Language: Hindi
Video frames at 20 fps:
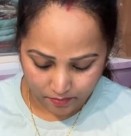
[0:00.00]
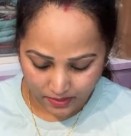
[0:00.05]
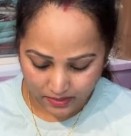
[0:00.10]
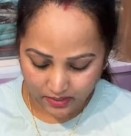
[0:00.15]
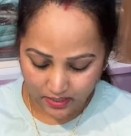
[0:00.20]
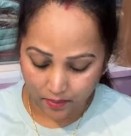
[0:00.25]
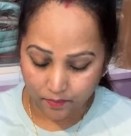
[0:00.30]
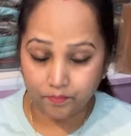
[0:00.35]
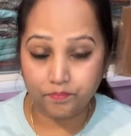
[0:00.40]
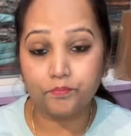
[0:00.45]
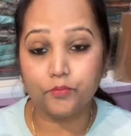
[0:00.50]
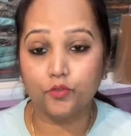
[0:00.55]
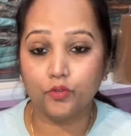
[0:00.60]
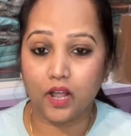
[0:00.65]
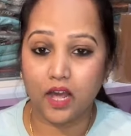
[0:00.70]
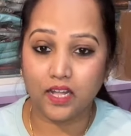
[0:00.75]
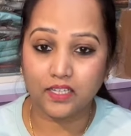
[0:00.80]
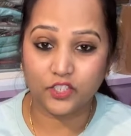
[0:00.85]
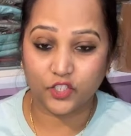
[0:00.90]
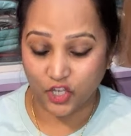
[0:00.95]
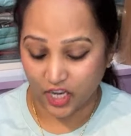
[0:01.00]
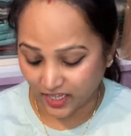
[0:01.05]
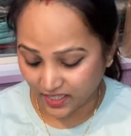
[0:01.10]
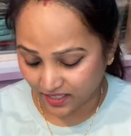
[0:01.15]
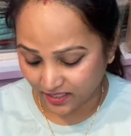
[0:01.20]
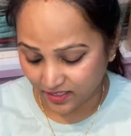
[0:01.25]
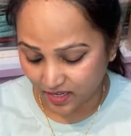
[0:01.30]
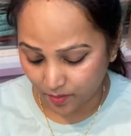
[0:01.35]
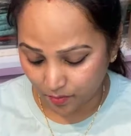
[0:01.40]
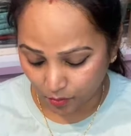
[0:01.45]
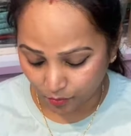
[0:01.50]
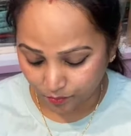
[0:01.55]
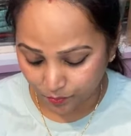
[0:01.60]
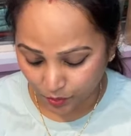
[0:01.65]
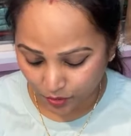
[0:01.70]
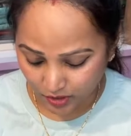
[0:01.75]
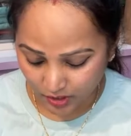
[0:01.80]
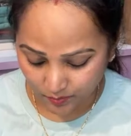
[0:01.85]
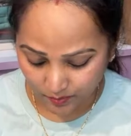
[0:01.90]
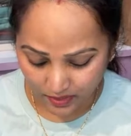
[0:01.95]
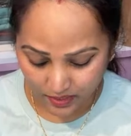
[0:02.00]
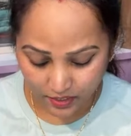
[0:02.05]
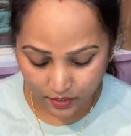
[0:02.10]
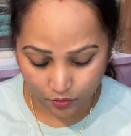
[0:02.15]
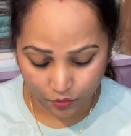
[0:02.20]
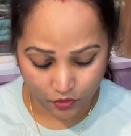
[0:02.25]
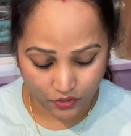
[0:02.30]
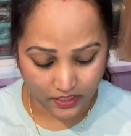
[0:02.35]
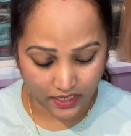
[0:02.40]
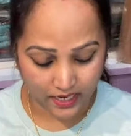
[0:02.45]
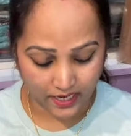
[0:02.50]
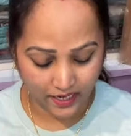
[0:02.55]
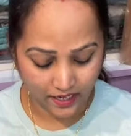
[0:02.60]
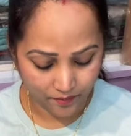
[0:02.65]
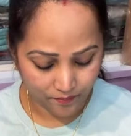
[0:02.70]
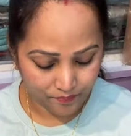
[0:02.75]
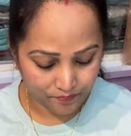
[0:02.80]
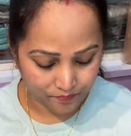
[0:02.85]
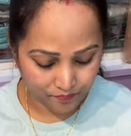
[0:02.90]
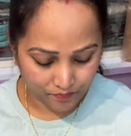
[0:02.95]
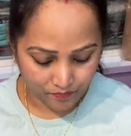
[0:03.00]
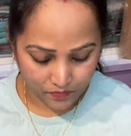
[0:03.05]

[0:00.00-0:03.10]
बट सब पूरा चेक करना पॉसिबल नहीं होता है